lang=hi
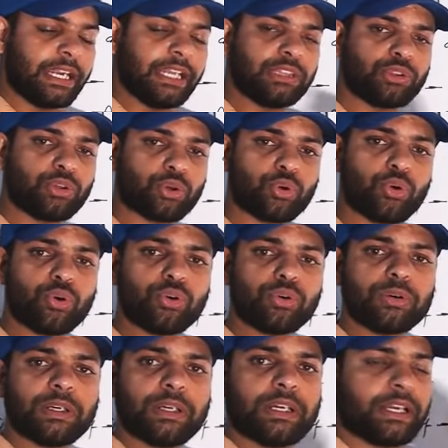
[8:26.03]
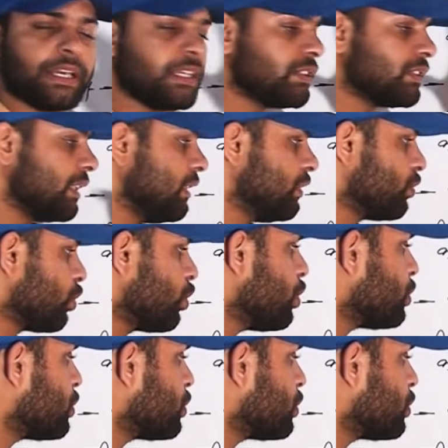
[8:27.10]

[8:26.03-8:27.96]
इन दोनों इस इन दोनों